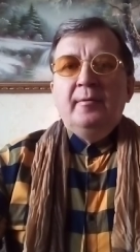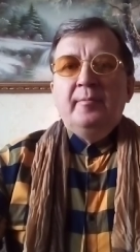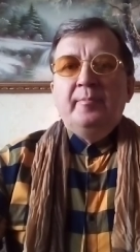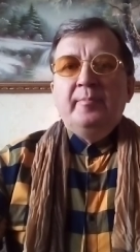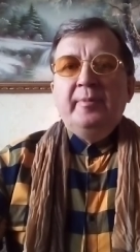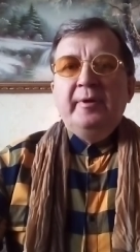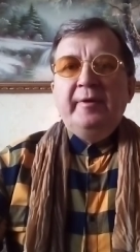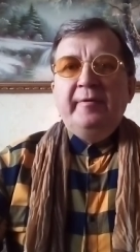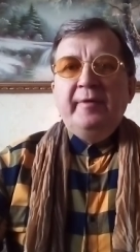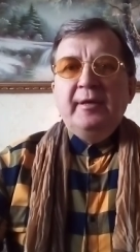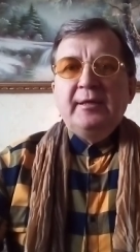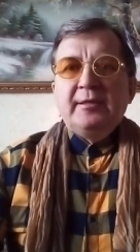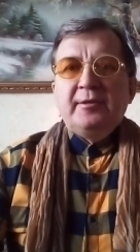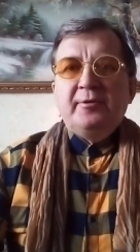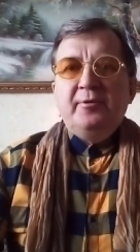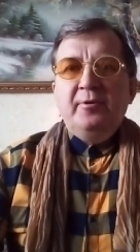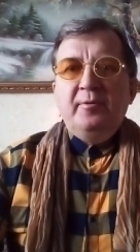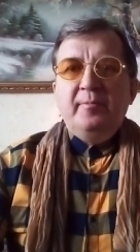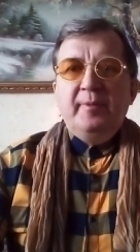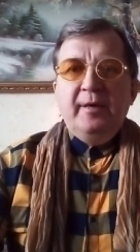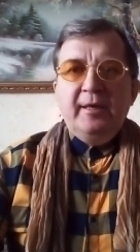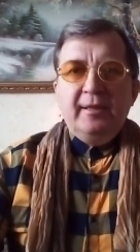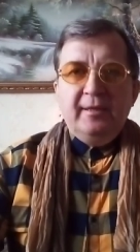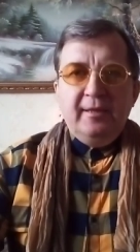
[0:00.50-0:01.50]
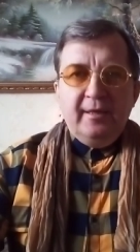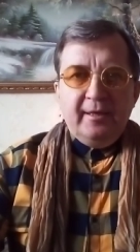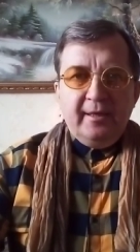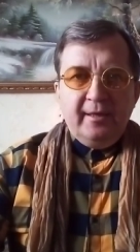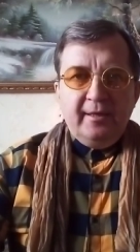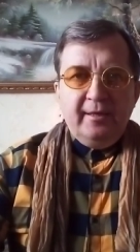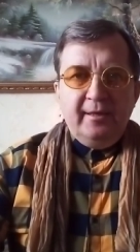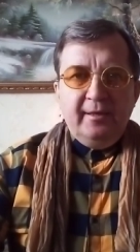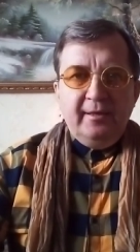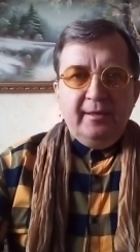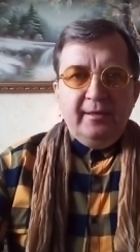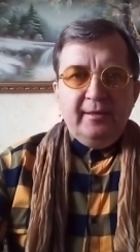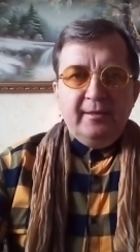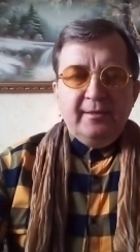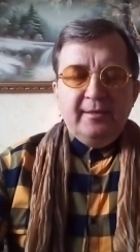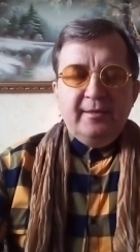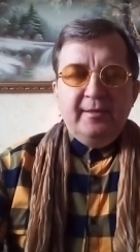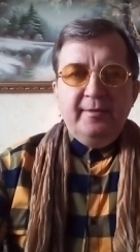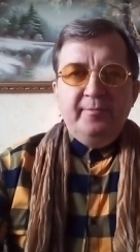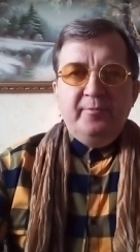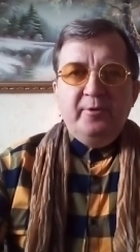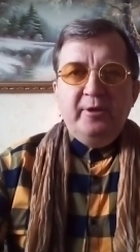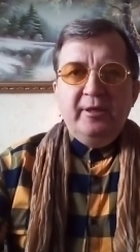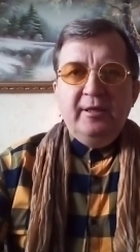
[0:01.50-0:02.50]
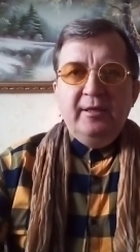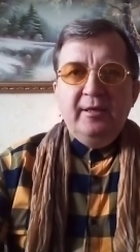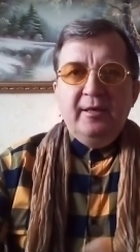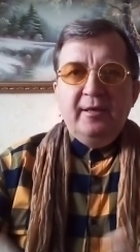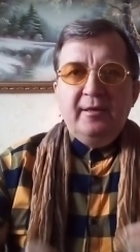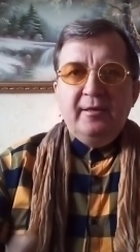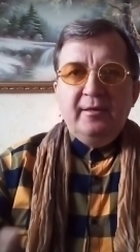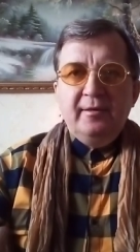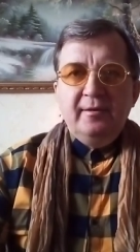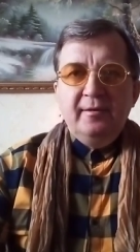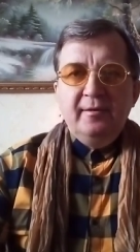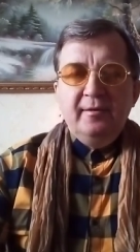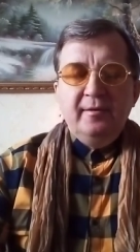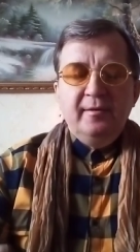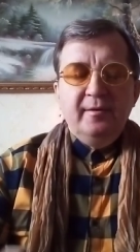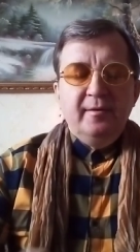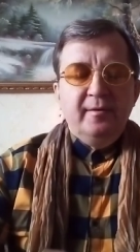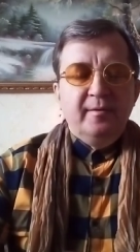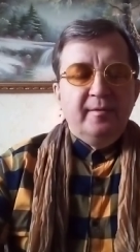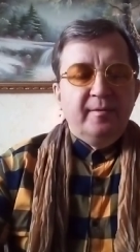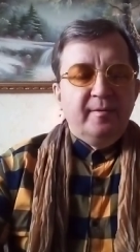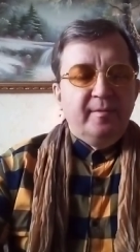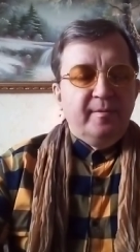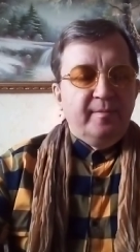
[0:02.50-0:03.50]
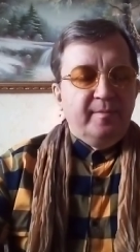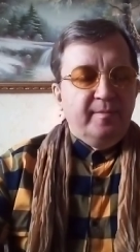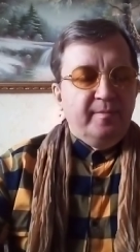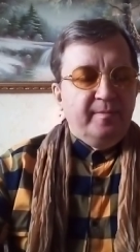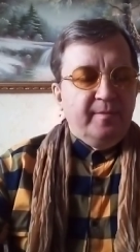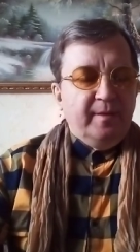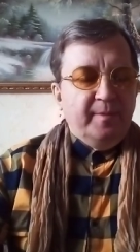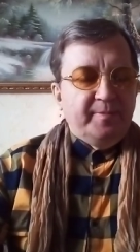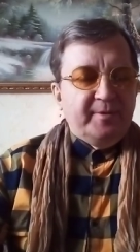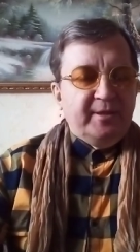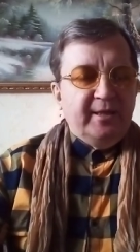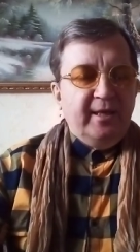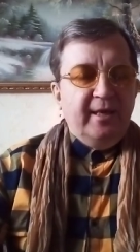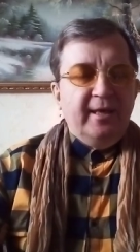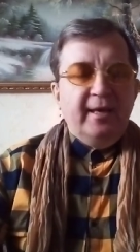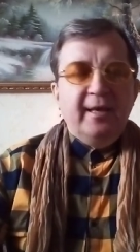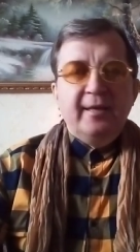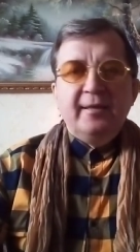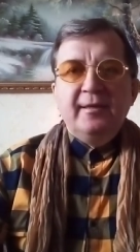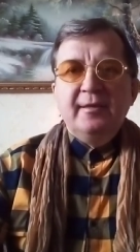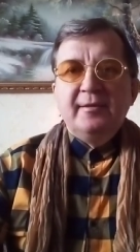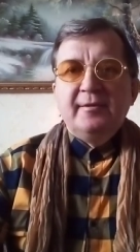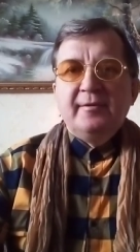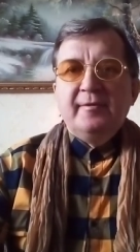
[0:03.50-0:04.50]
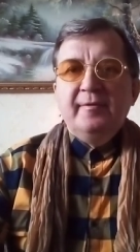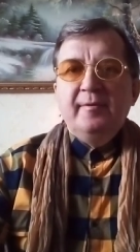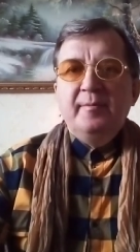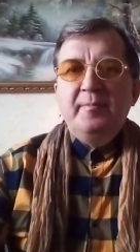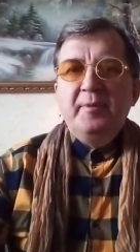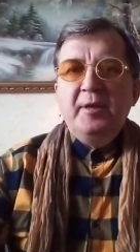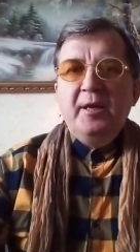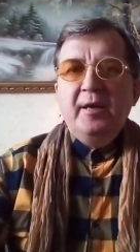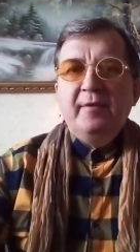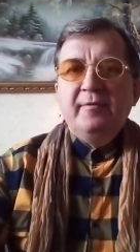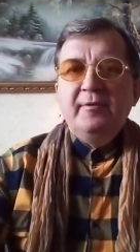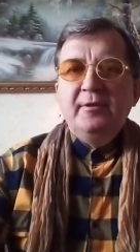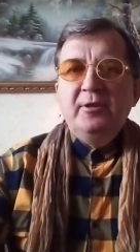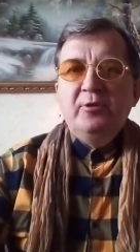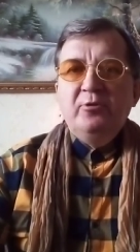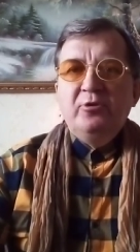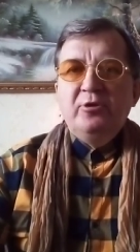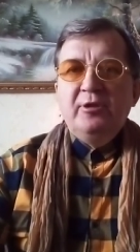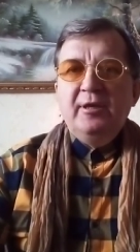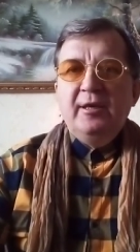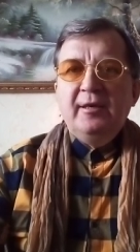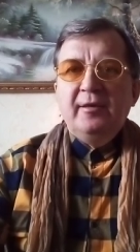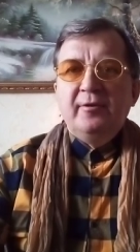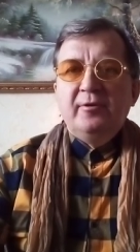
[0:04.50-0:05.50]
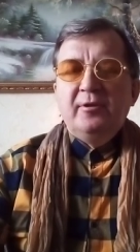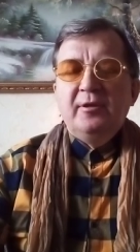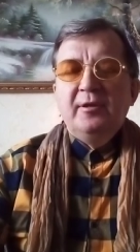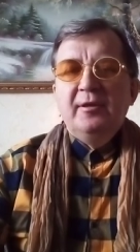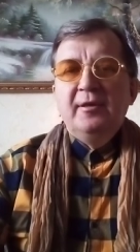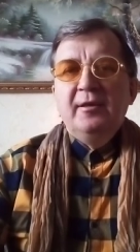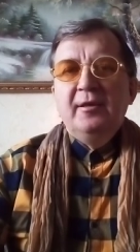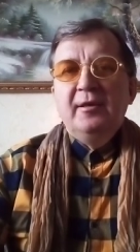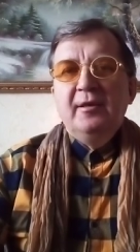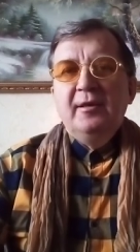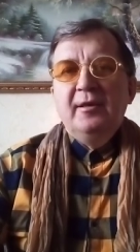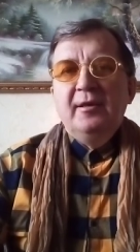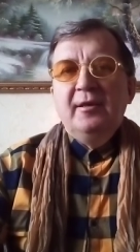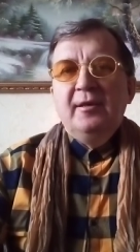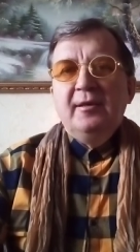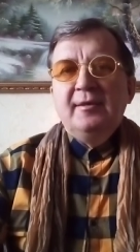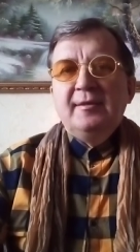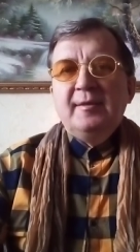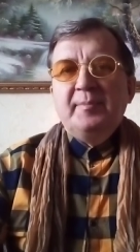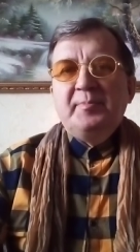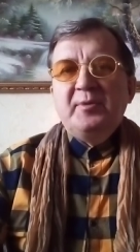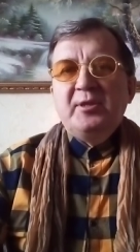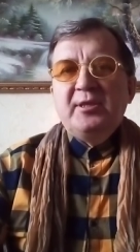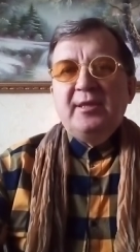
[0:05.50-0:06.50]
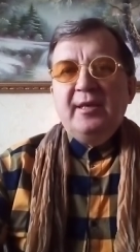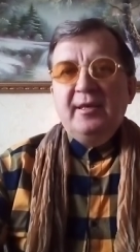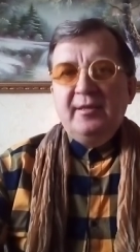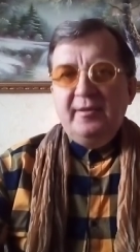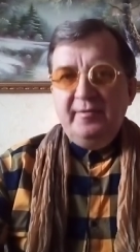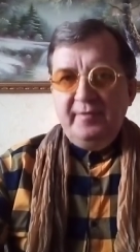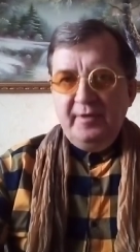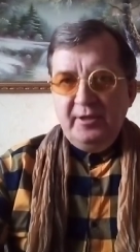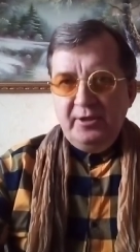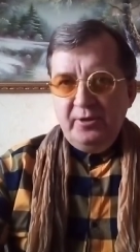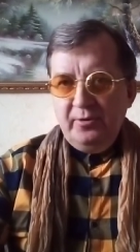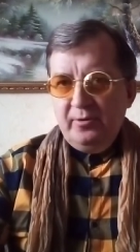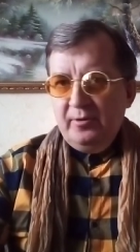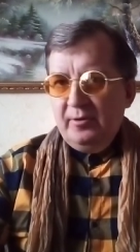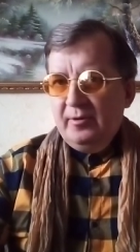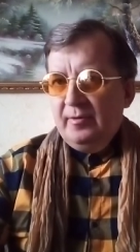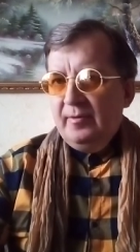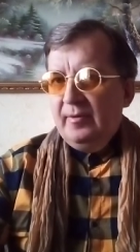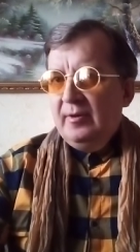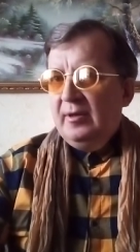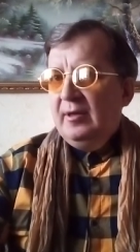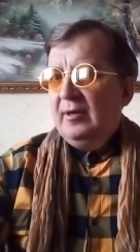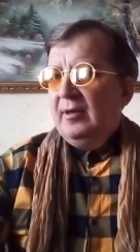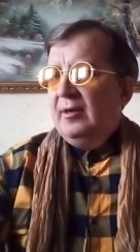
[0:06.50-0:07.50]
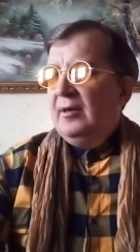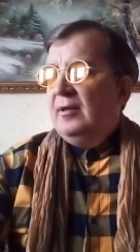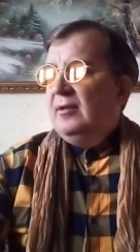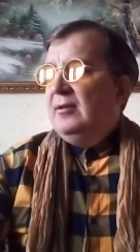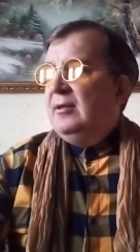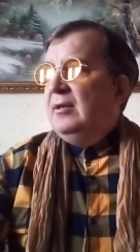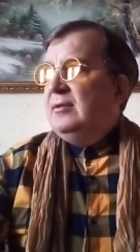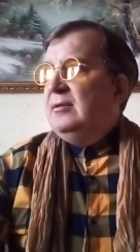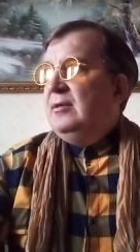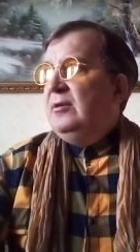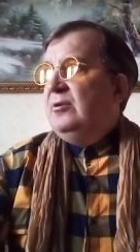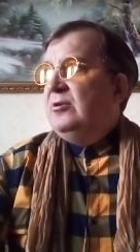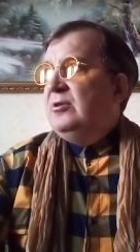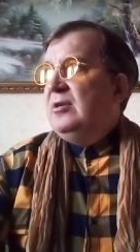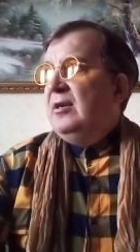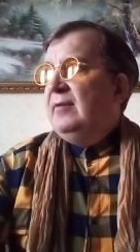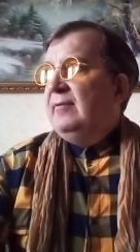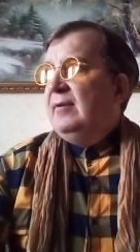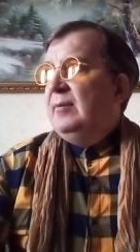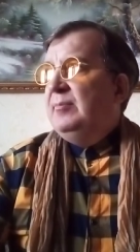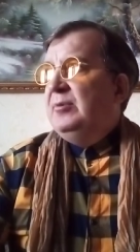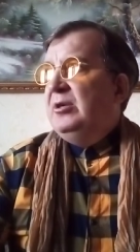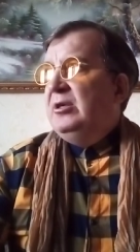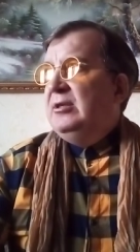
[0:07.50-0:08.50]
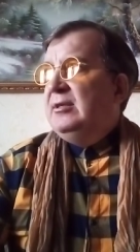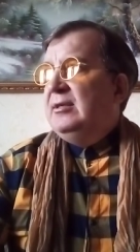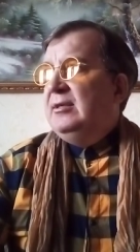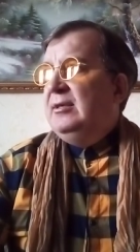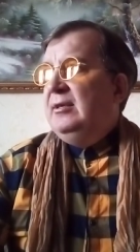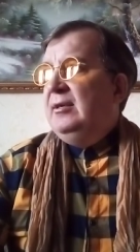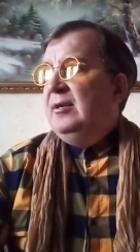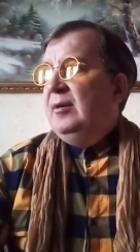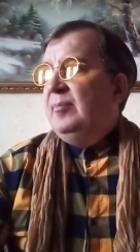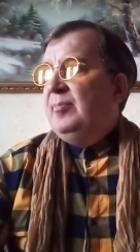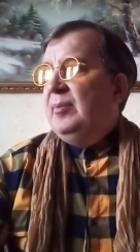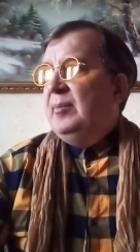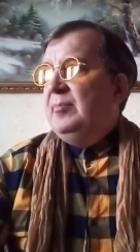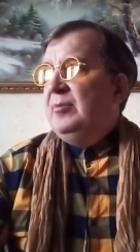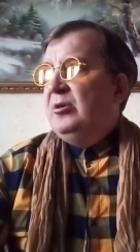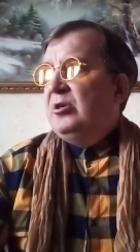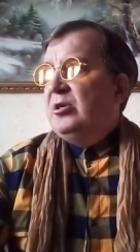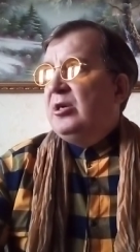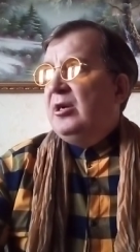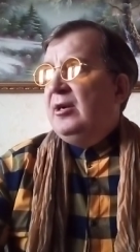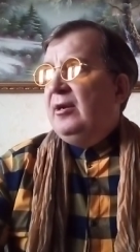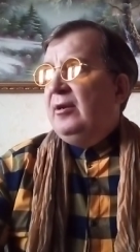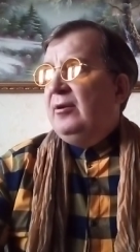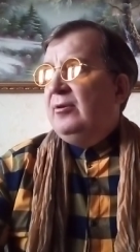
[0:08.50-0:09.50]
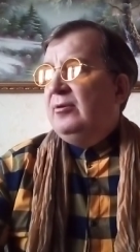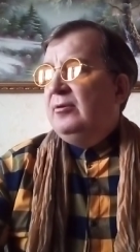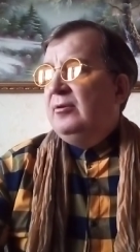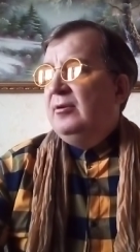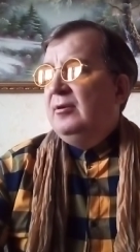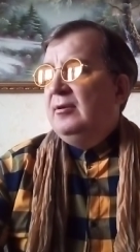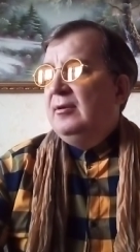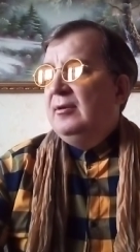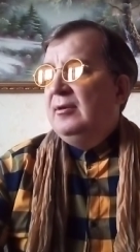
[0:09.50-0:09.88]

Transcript: Приветствую, мои дорогие! Сегодня обстоятельства меня вынуждают записать видео. Надеюсь, я вам не сильно помешаю.